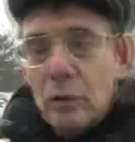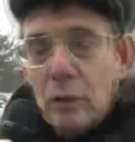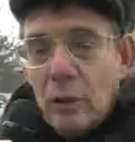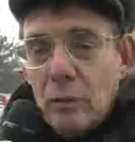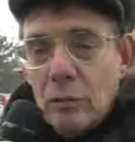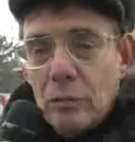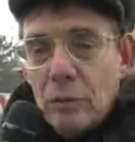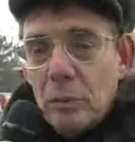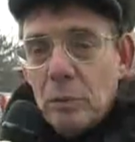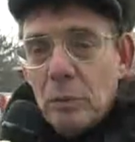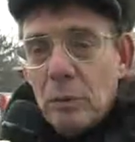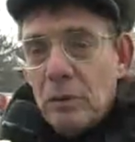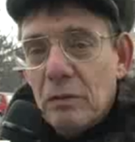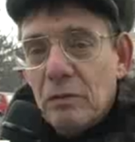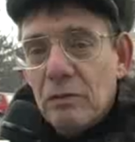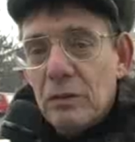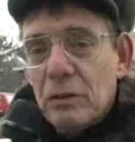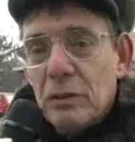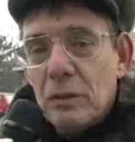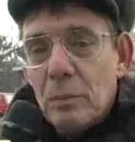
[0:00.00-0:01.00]
È un tipo di
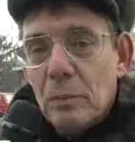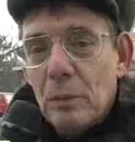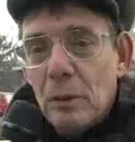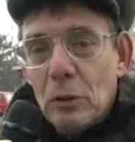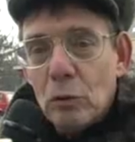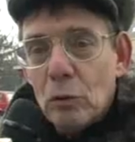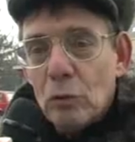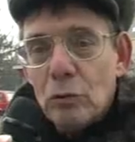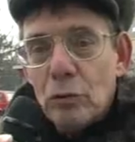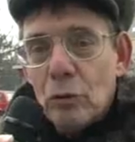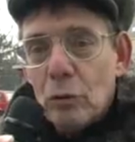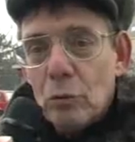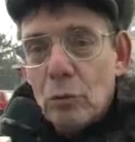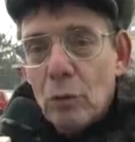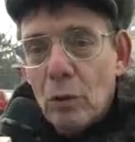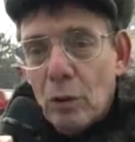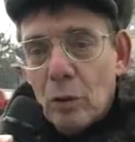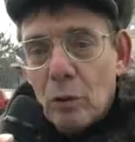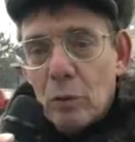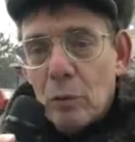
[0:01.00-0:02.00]
investimento
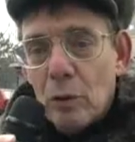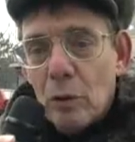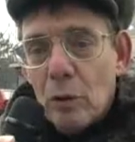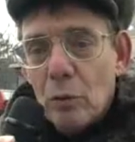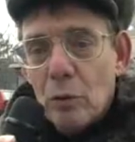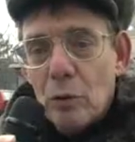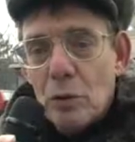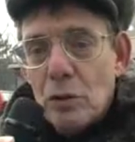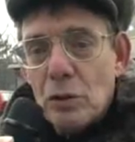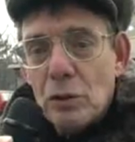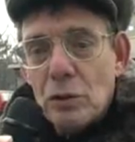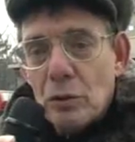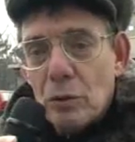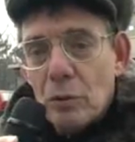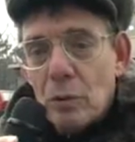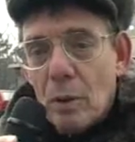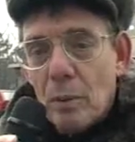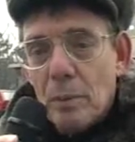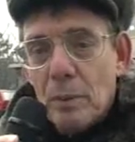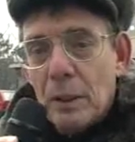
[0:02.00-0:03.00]
sicuro in cui gli unici
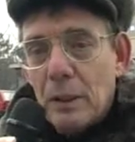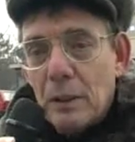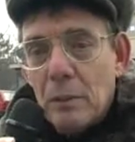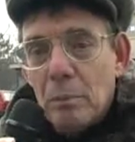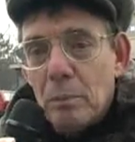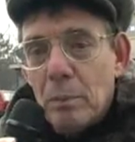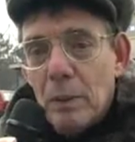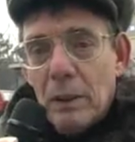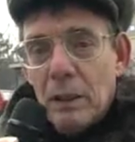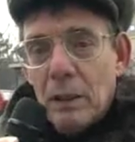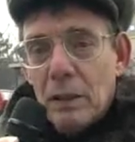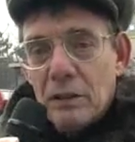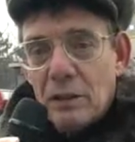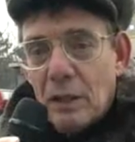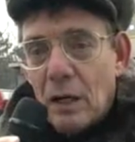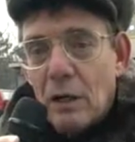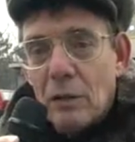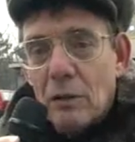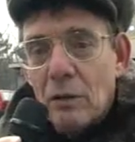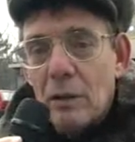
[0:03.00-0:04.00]
sicuramente in perdita
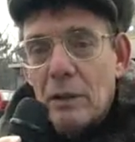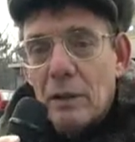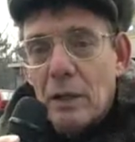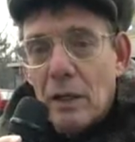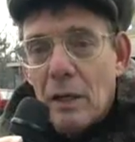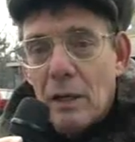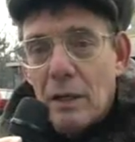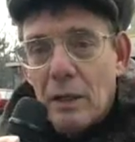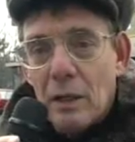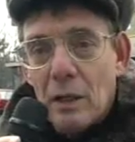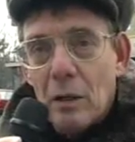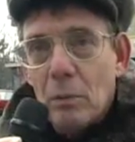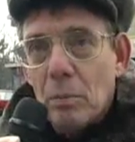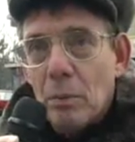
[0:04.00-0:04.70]
saranno gli italiani che lo